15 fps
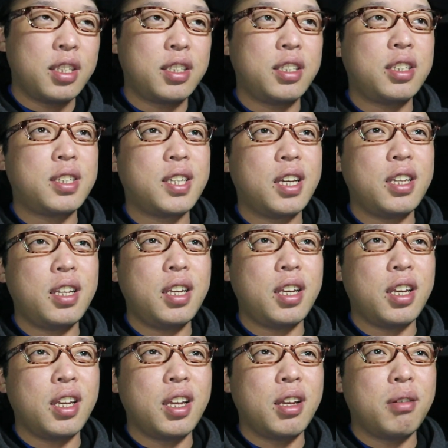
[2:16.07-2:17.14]
で、実際
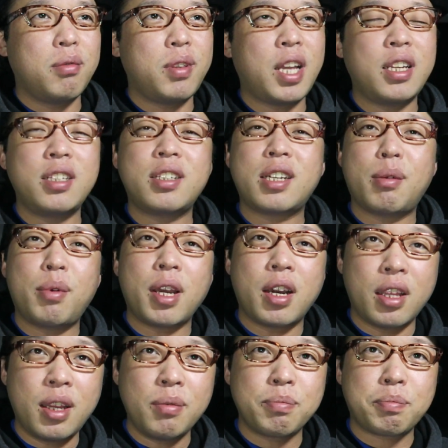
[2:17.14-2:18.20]
に、何日か
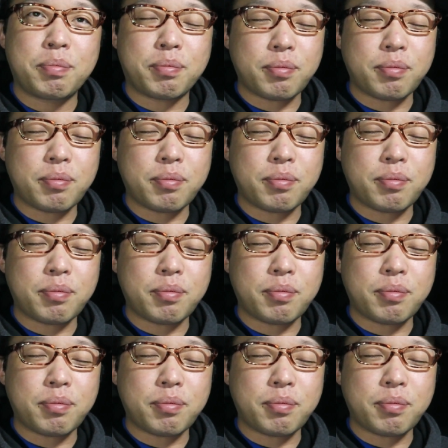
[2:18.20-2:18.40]
前かな。